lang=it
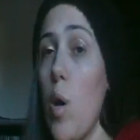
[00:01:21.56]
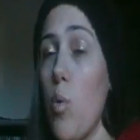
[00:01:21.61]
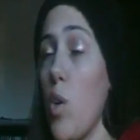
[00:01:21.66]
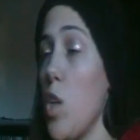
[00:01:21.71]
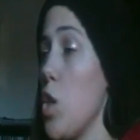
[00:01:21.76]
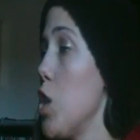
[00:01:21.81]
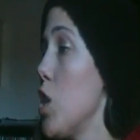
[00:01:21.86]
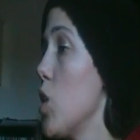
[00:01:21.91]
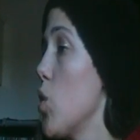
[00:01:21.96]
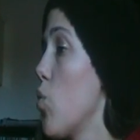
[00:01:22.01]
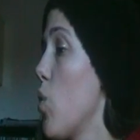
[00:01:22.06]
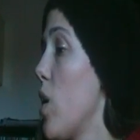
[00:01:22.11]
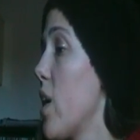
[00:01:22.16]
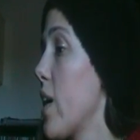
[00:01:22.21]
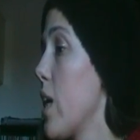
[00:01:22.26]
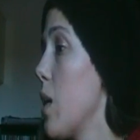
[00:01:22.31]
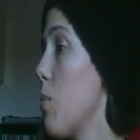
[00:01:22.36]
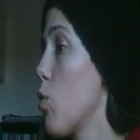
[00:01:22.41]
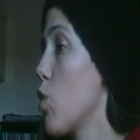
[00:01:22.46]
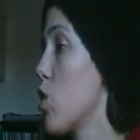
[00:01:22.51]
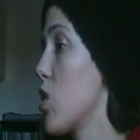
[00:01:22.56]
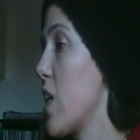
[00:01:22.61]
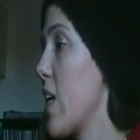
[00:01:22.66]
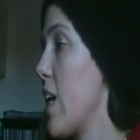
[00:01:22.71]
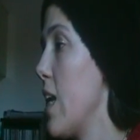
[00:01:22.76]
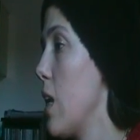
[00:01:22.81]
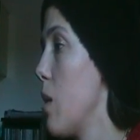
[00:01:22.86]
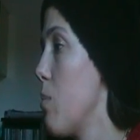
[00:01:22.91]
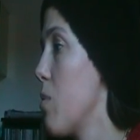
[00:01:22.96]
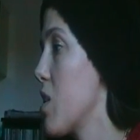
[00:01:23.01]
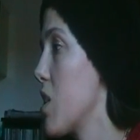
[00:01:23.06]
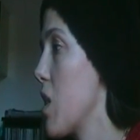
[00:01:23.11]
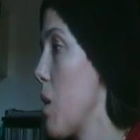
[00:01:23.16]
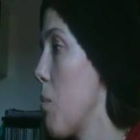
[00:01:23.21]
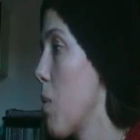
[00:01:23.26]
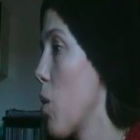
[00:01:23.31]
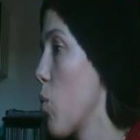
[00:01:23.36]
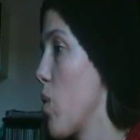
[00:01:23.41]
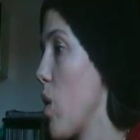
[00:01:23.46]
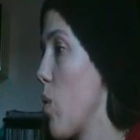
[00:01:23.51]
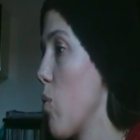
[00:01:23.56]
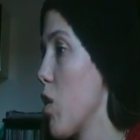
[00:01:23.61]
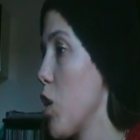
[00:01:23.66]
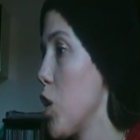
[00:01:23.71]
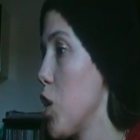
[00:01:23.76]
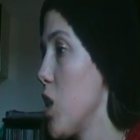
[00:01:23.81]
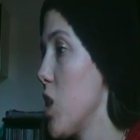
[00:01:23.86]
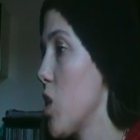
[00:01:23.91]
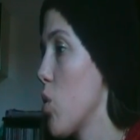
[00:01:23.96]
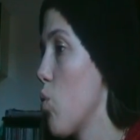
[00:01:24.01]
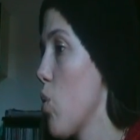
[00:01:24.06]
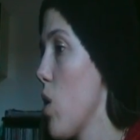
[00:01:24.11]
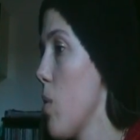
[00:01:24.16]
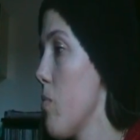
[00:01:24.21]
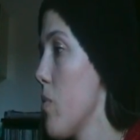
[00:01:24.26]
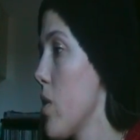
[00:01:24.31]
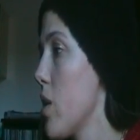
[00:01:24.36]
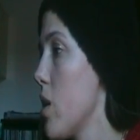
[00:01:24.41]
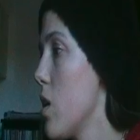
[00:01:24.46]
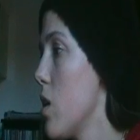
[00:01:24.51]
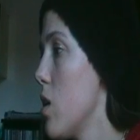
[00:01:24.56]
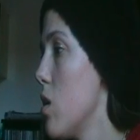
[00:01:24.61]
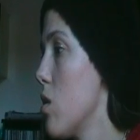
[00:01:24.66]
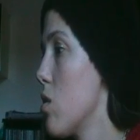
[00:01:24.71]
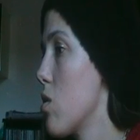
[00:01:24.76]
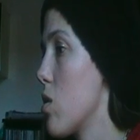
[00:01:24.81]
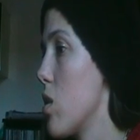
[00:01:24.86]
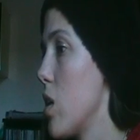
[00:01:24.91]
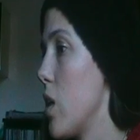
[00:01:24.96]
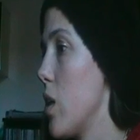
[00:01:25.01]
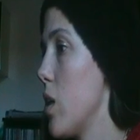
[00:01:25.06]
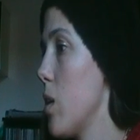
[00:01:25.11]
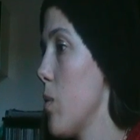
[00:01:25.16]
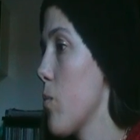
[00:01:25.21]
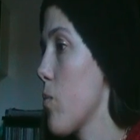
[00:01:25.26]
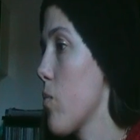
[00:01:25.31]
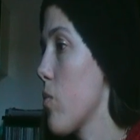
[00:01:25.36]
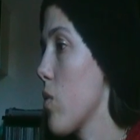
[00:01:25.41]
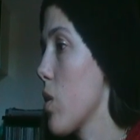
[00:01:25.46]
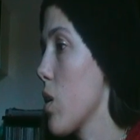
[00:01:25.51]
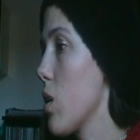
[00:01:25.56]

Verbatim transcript: euro, anche le mozzarelle mi sembrano 1,5 euro, sì.